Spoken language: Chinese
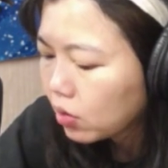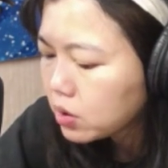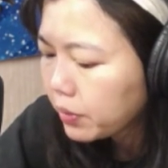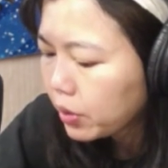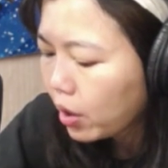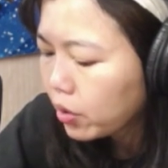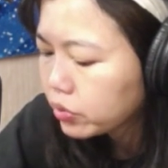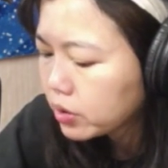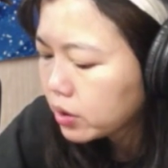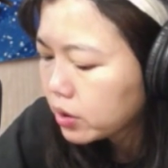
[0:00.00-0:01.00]
为什么又要
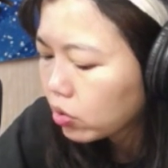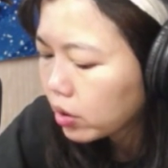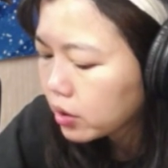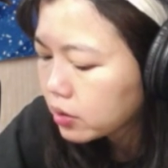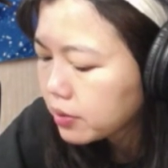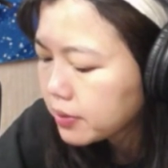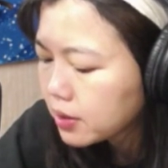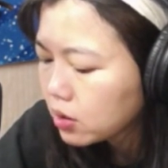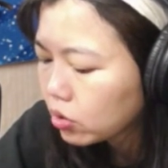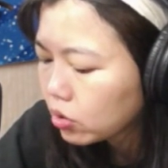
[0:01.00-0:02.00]
用净空令？是不
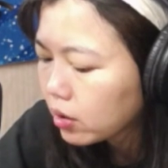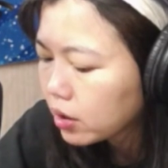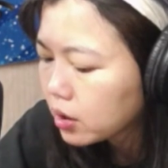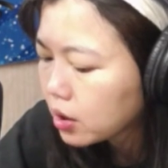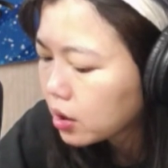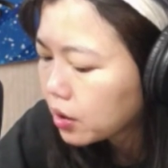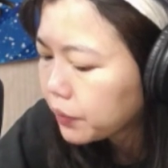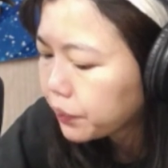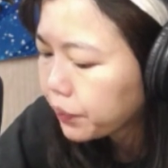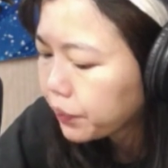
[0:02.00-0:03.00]
是又到了一
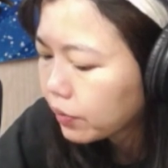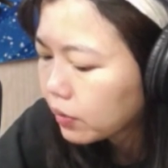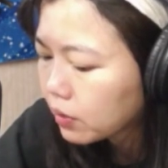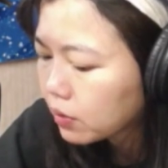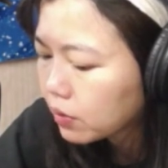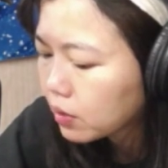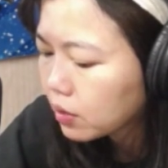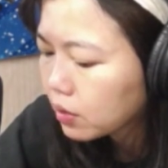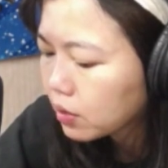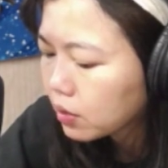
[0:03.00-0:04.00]
个嗯
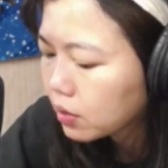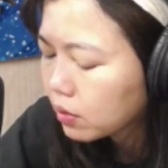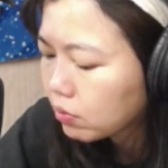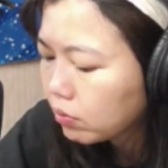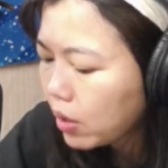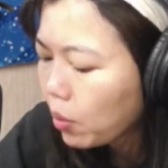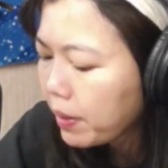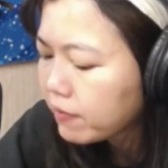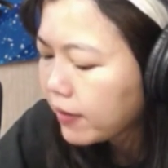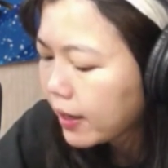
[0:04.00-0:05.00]
没有
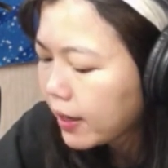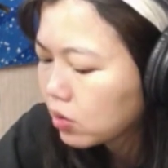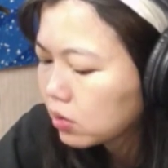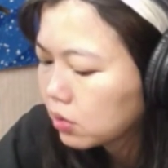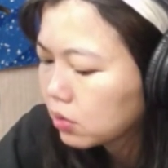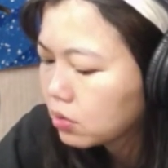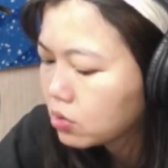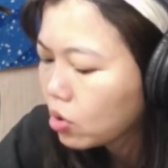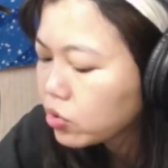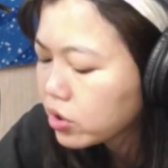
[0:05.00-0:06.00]
办法
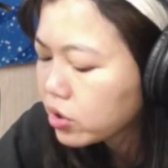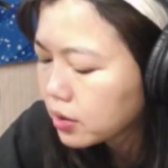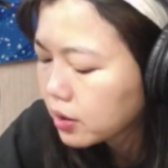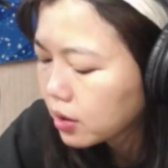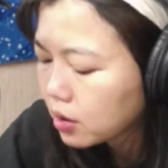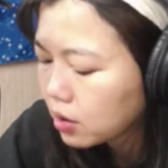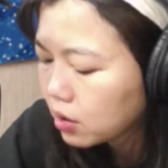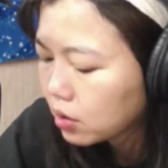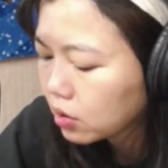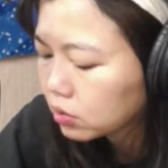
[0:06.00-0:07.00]
收拾的这
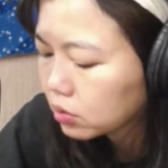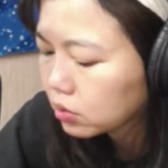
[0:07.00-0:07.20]
个